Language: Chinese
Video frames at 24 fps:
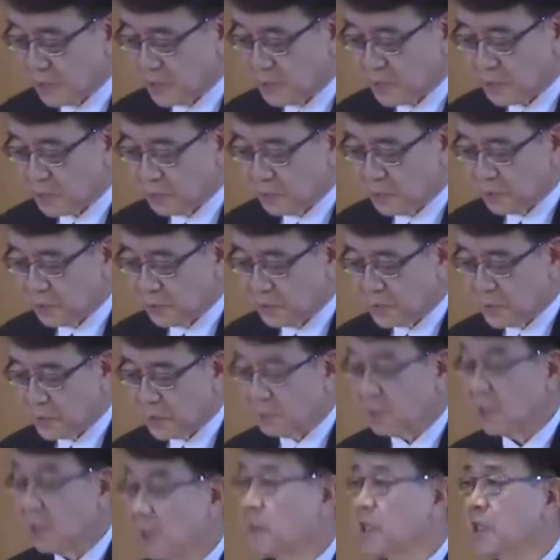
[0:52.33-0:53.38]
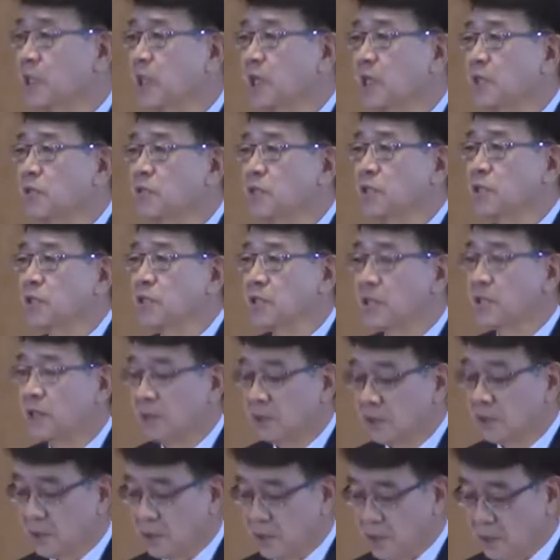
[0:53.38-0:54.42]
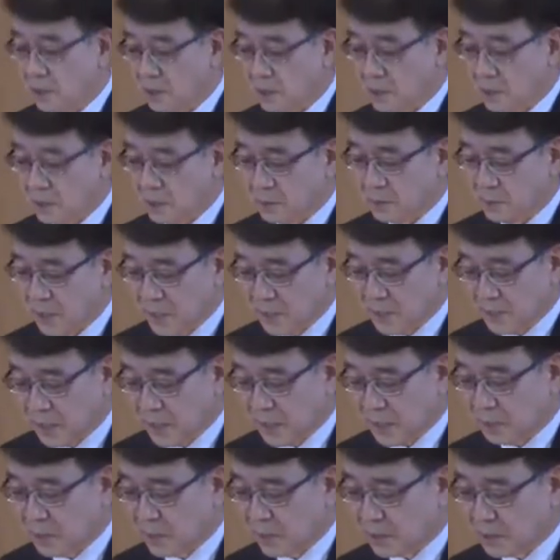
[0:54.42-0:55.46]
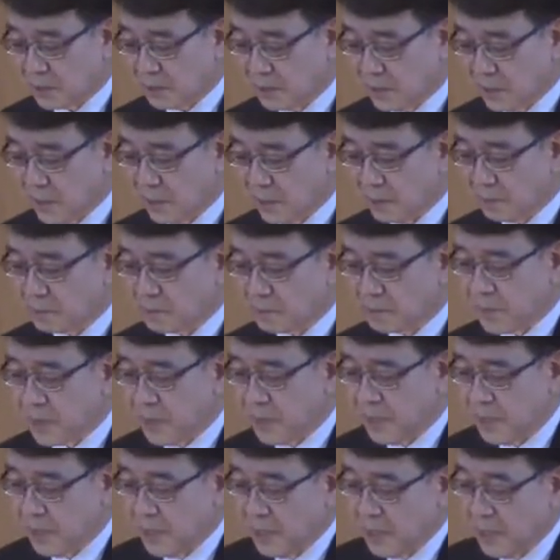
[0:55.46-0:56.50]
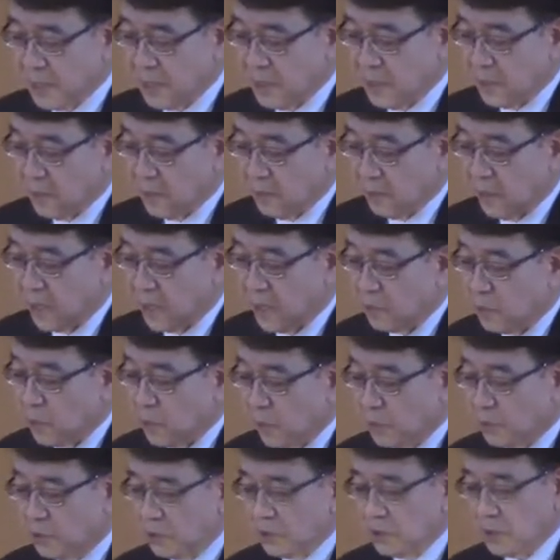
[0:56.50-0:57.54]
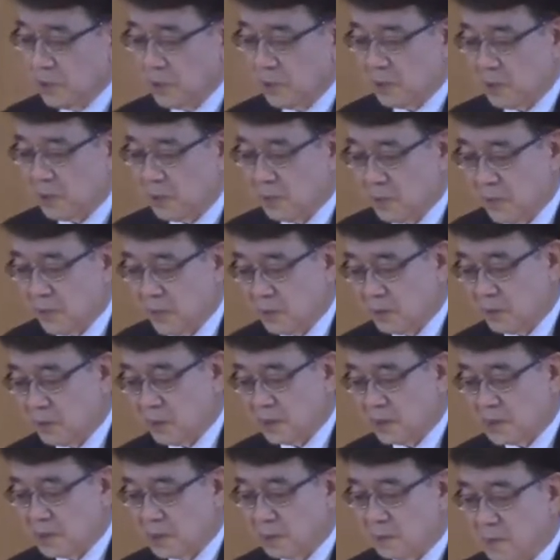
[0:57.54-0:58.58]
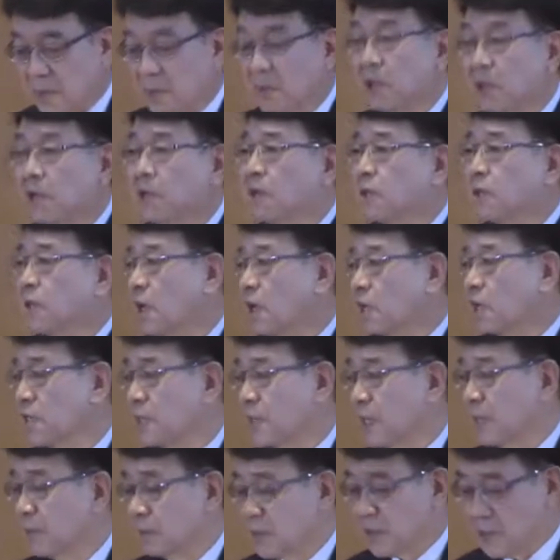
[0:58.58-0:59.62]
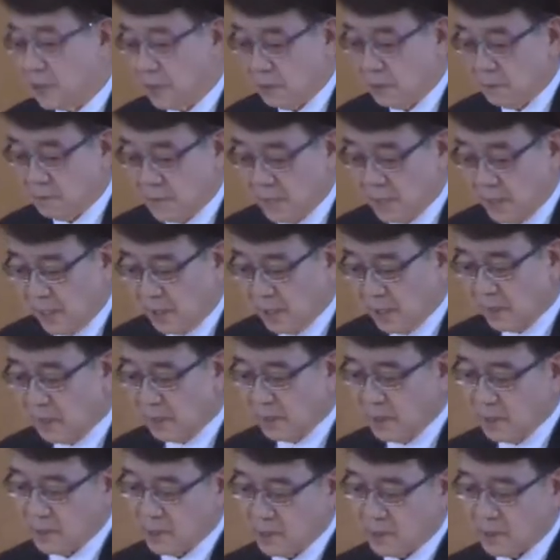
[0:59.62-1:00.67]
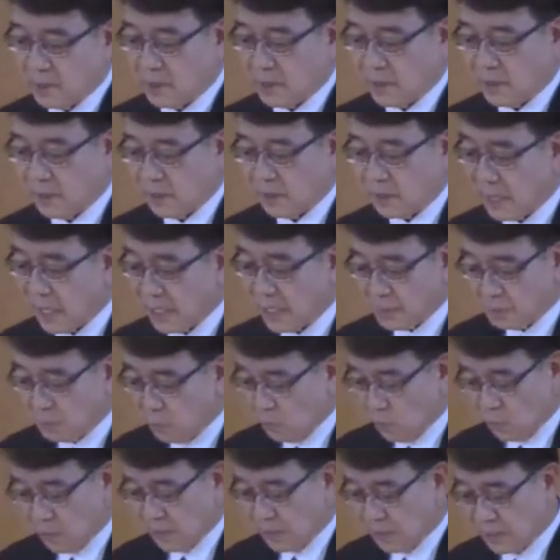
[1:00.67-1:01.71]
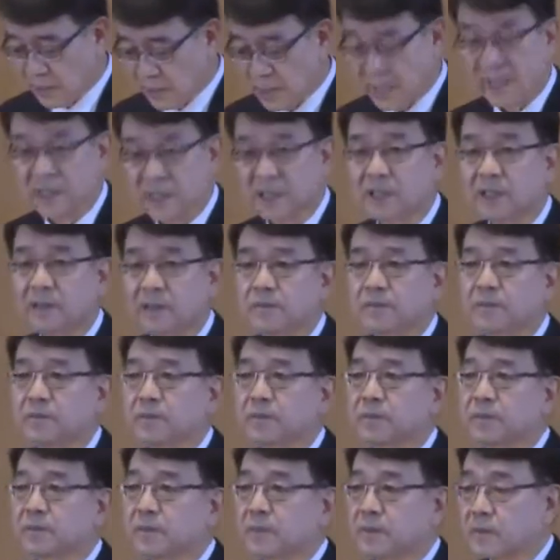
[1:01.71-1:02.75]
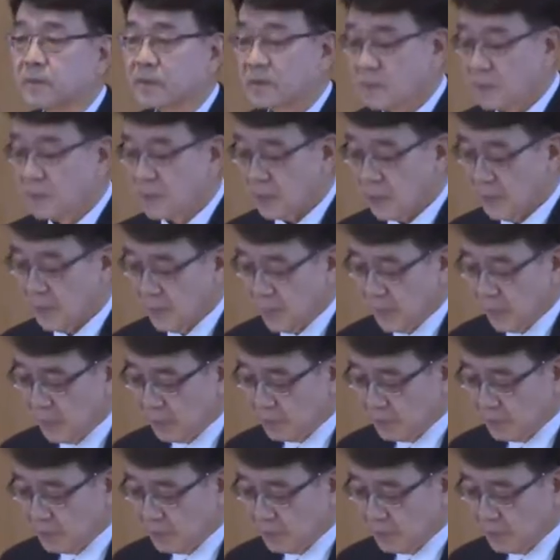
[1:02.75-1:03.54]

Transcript: 之前，我必须对我的讲道设定一些呃限制。我要谈的是圣经中关于死亡的概念，